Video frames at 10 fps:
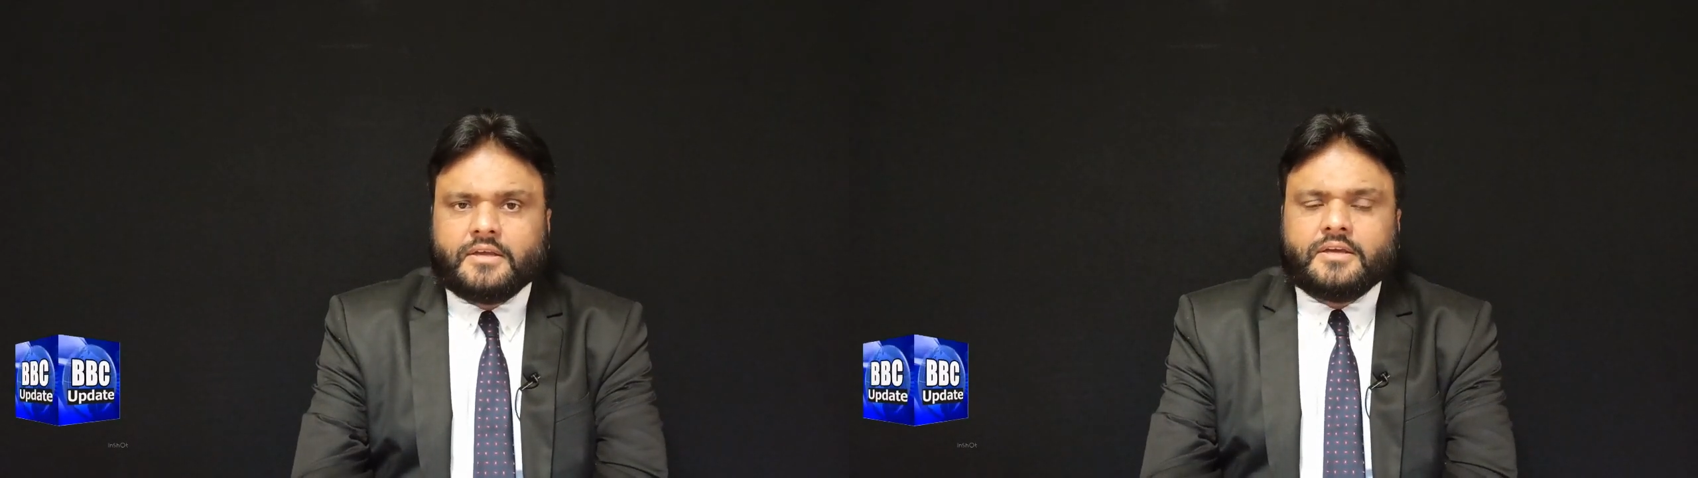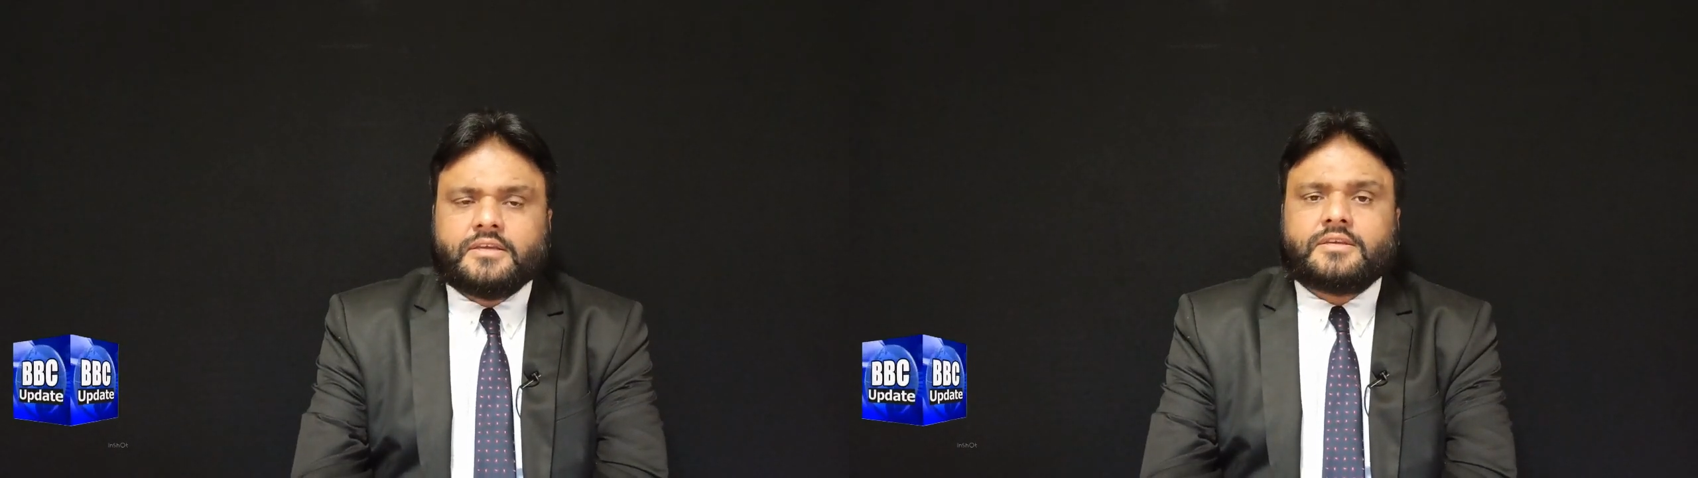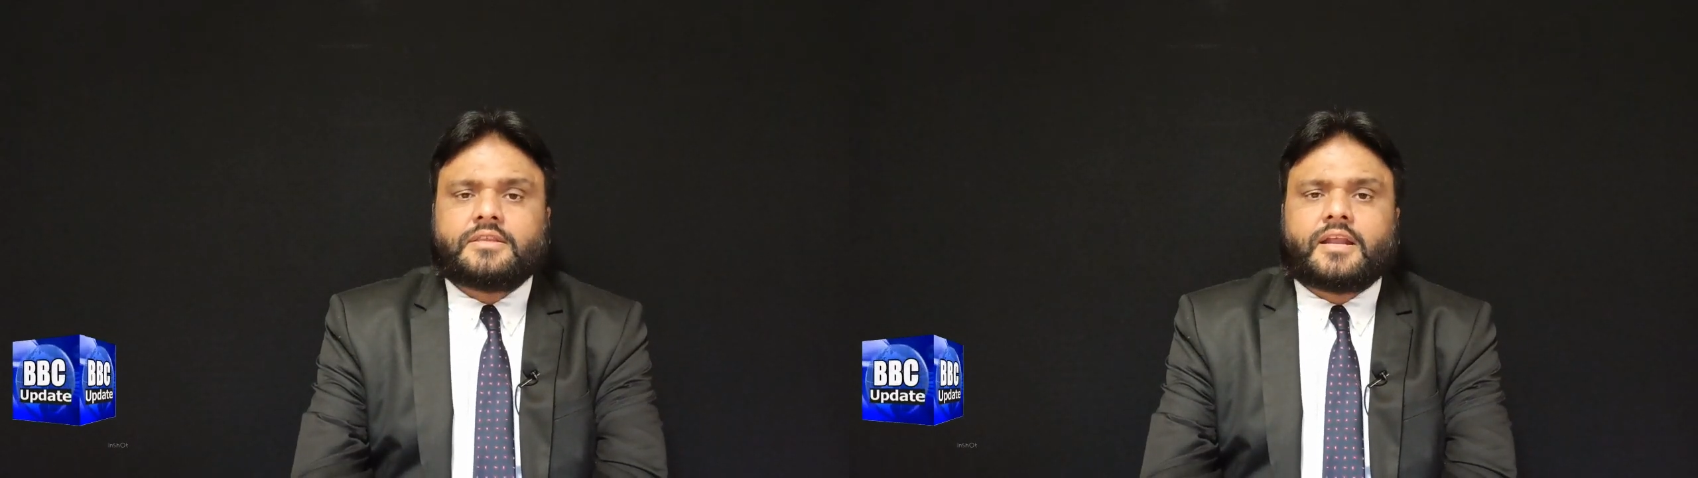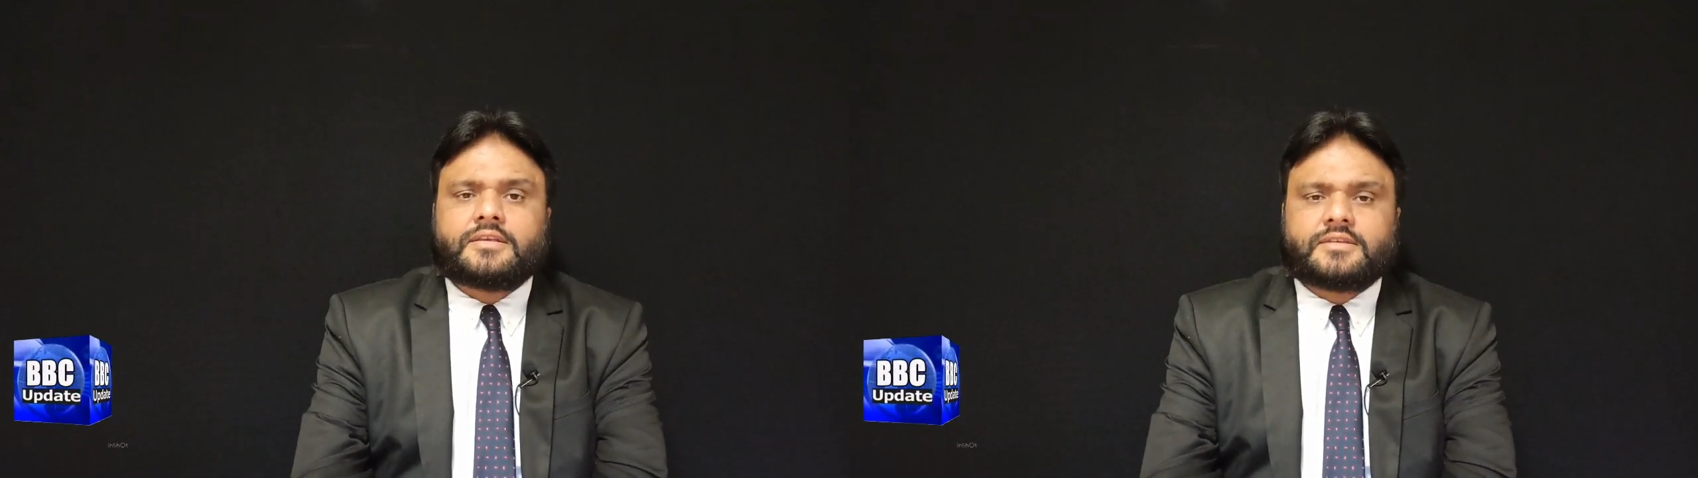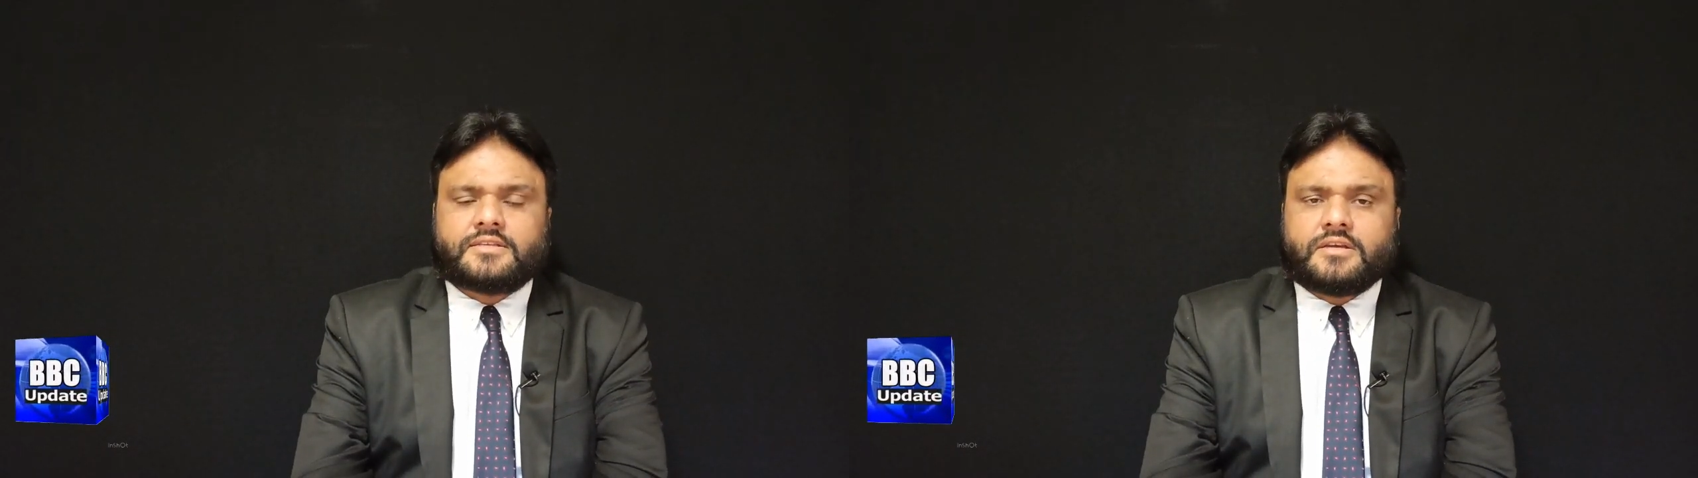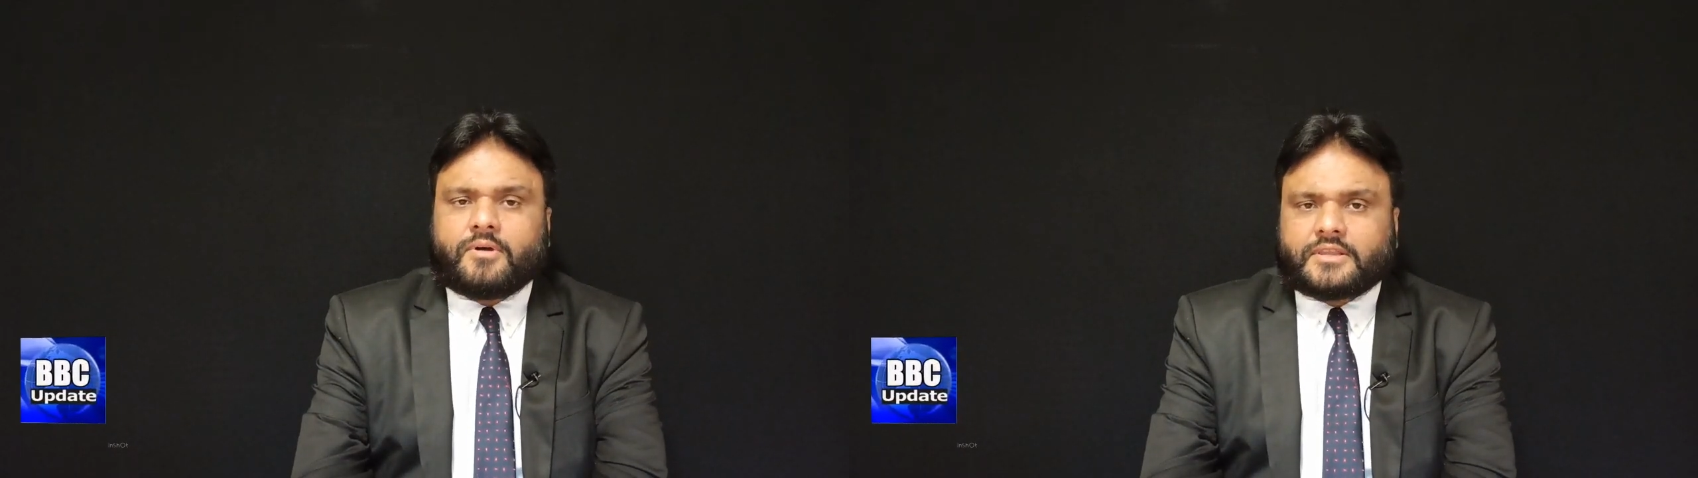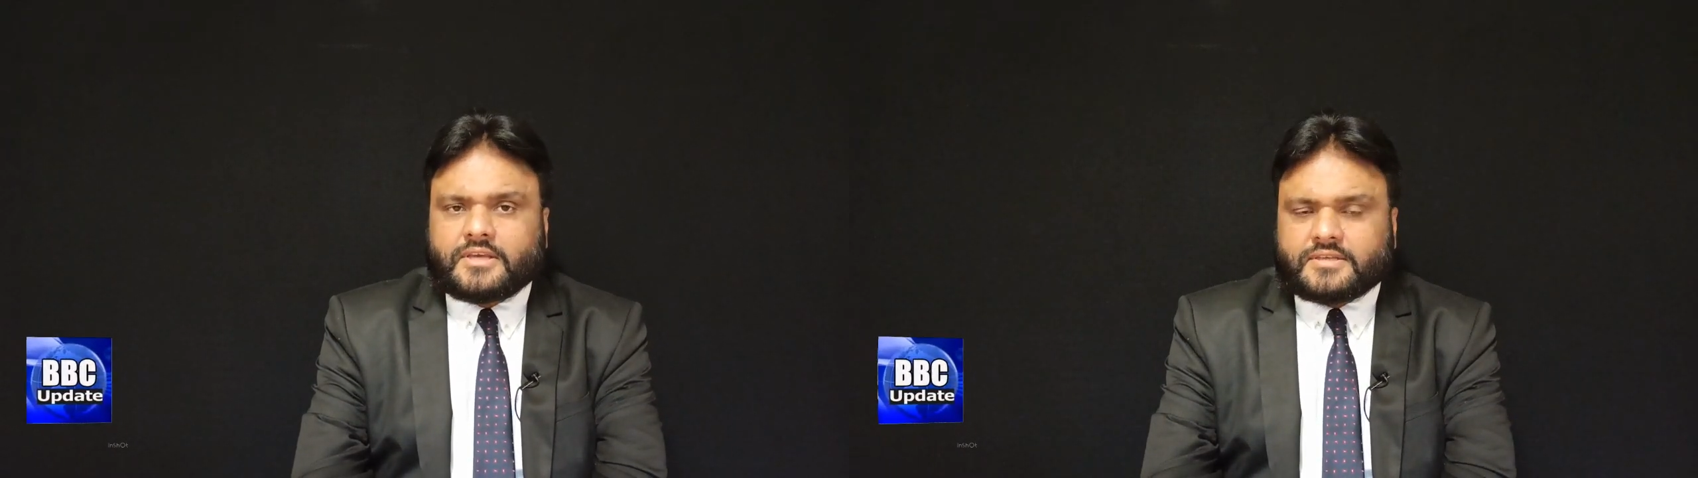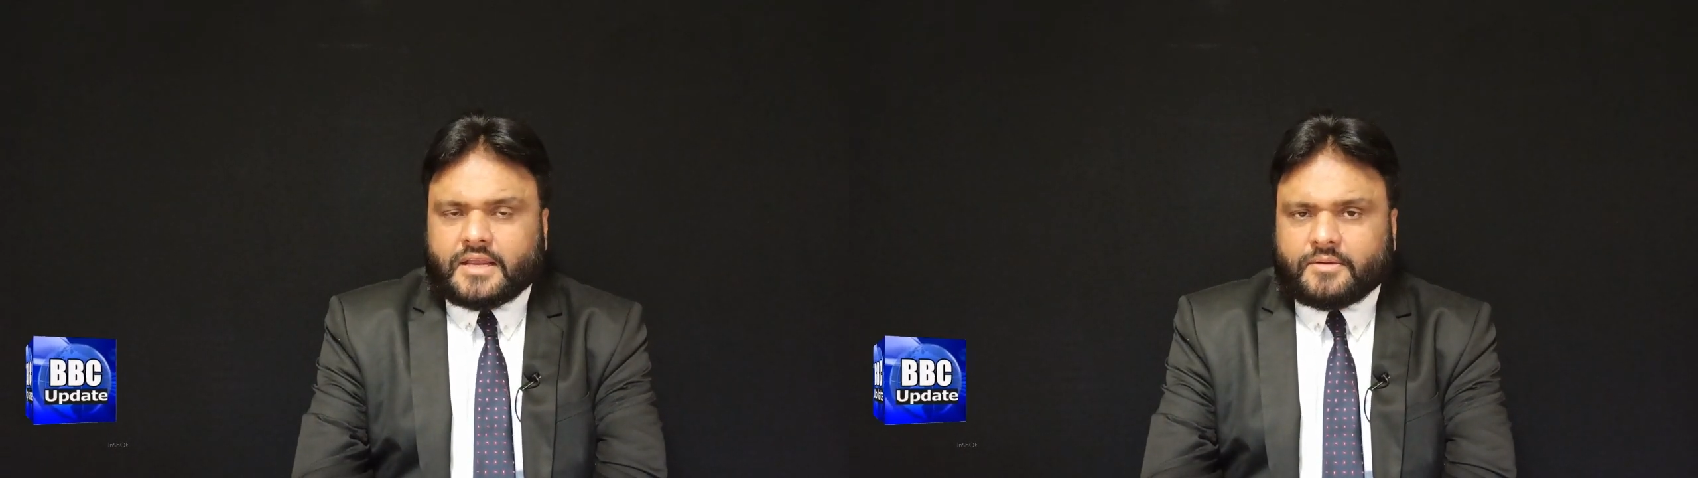इसी तरह से जमात
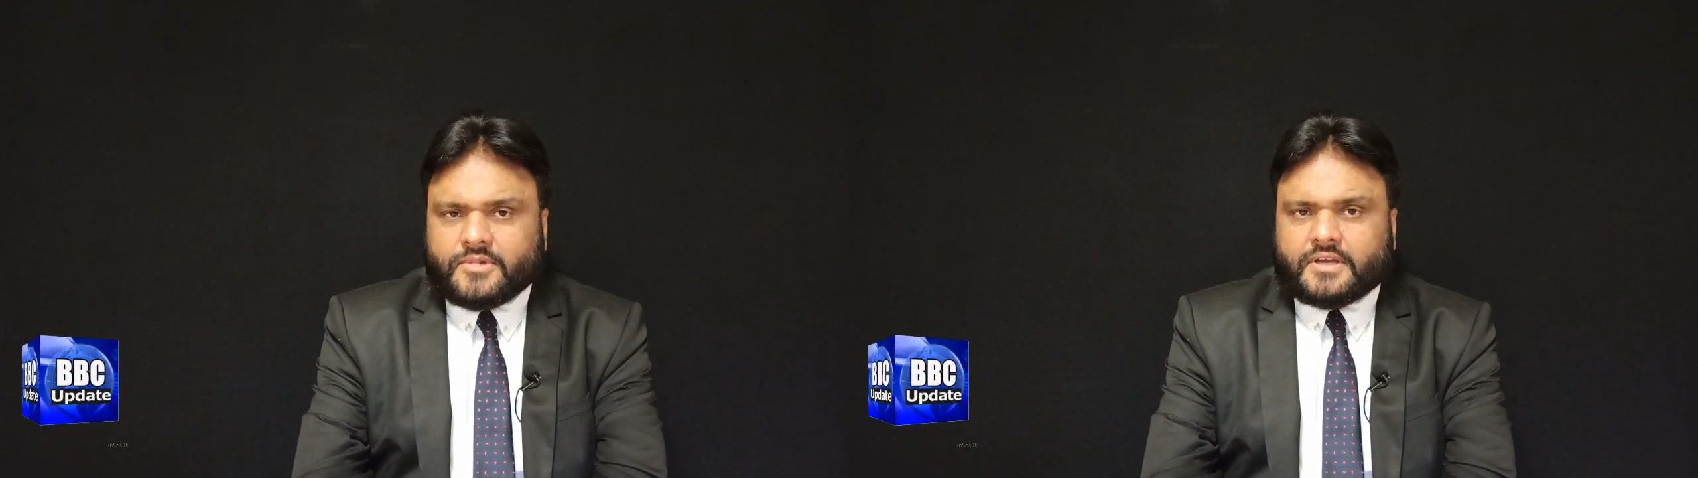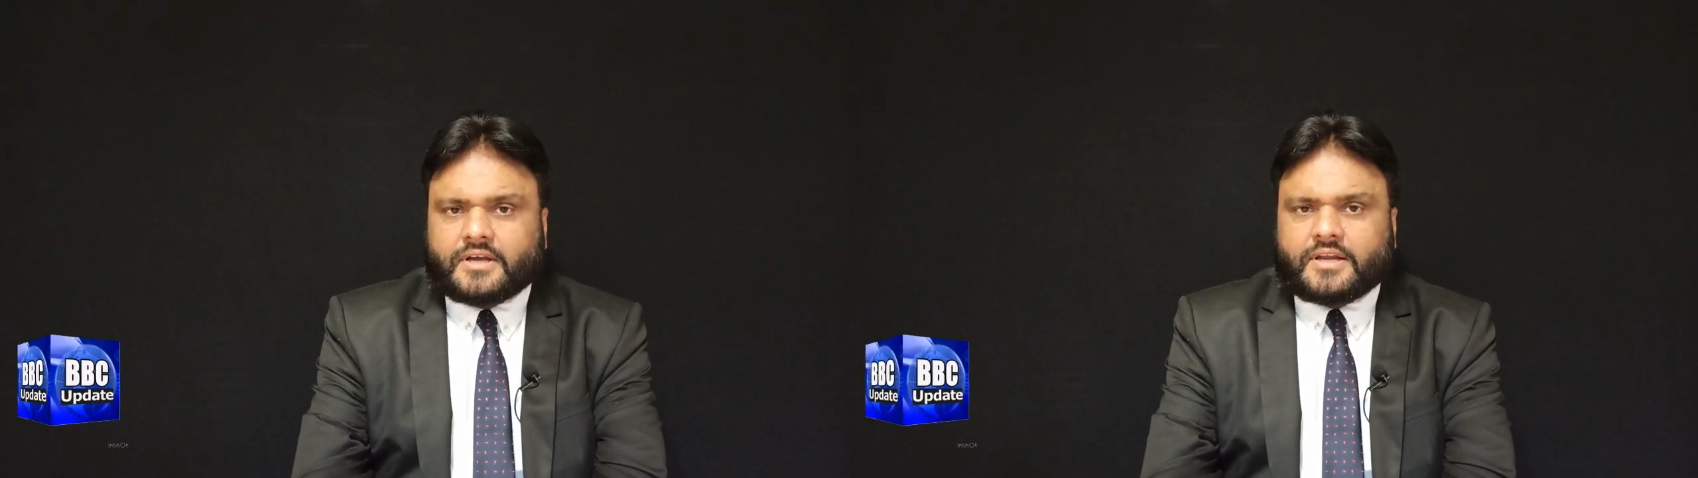इस्लामी का